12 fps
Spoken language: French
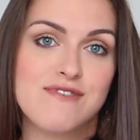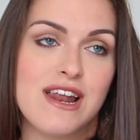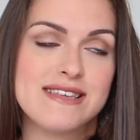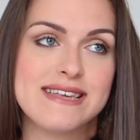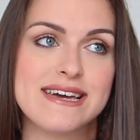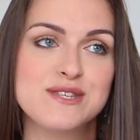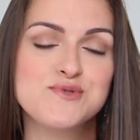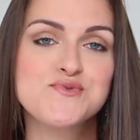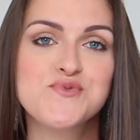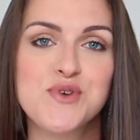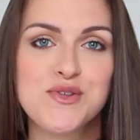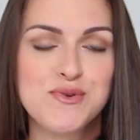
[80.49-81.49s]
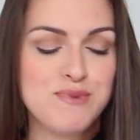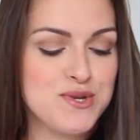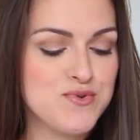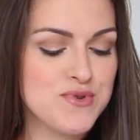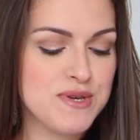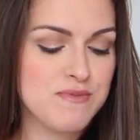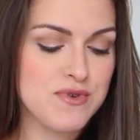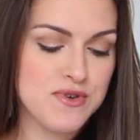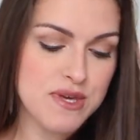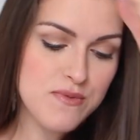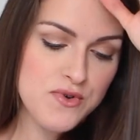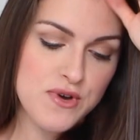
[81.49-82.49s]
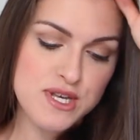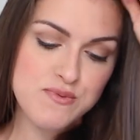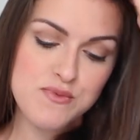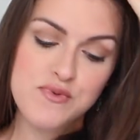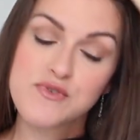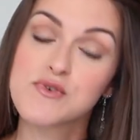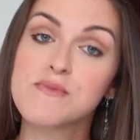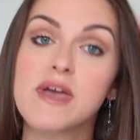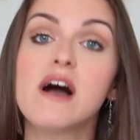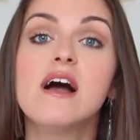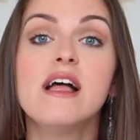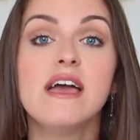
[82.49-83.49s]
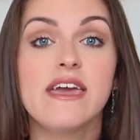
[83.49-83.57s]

voilà ça reste une couleur de bijoux qui me, qui me correspond plutôt bien